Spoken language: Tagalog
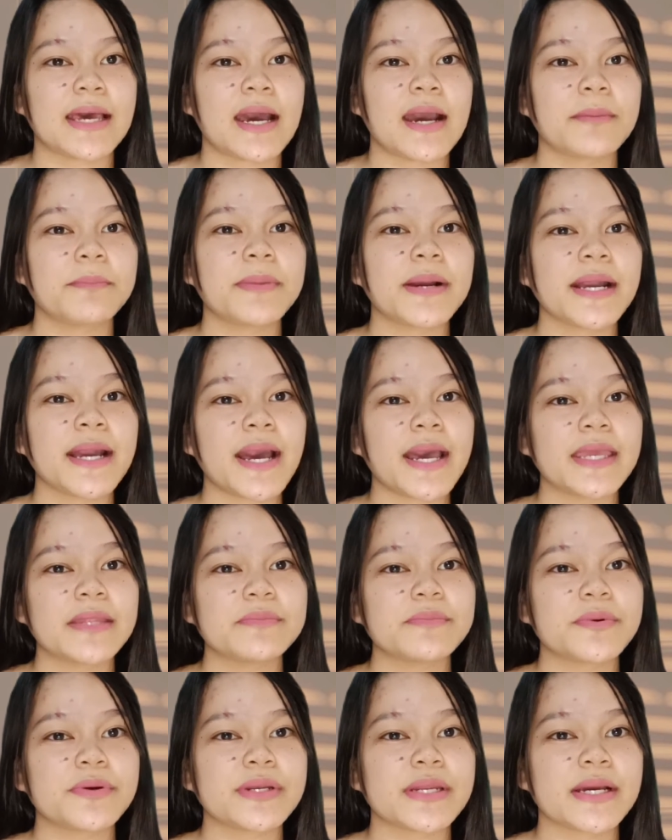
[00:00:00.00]
Ang
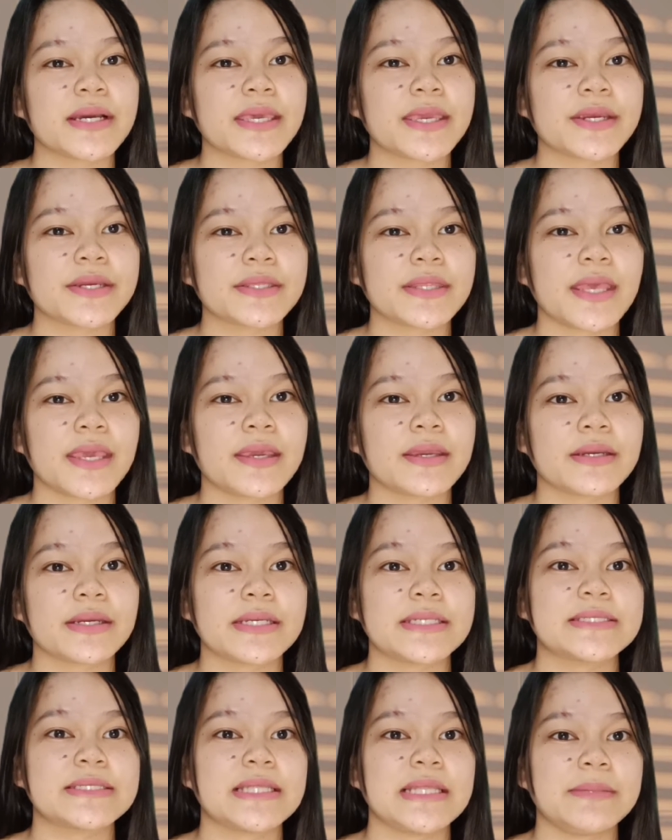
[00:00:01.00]
pagkain po ng caretaker
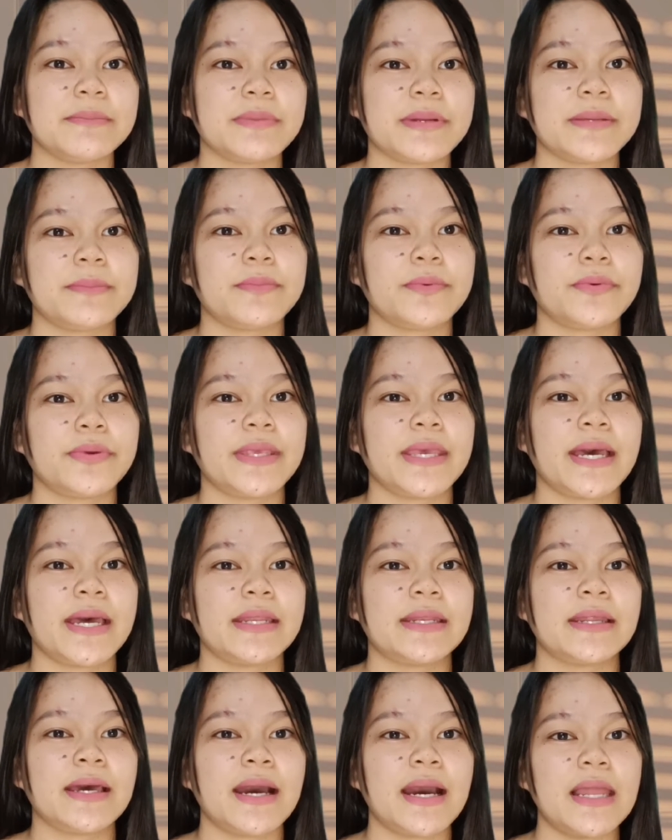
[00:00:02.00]
is libre po
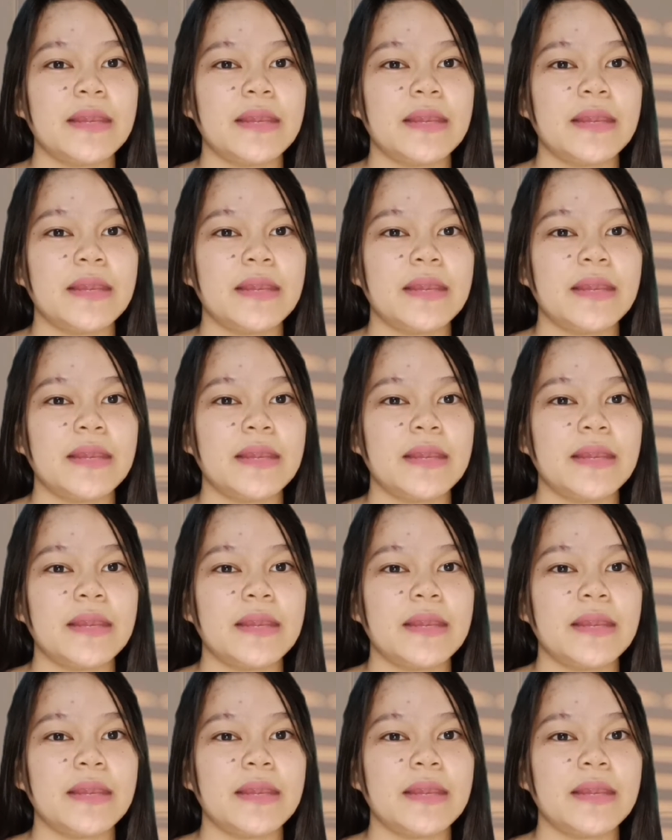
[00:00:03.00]
yan.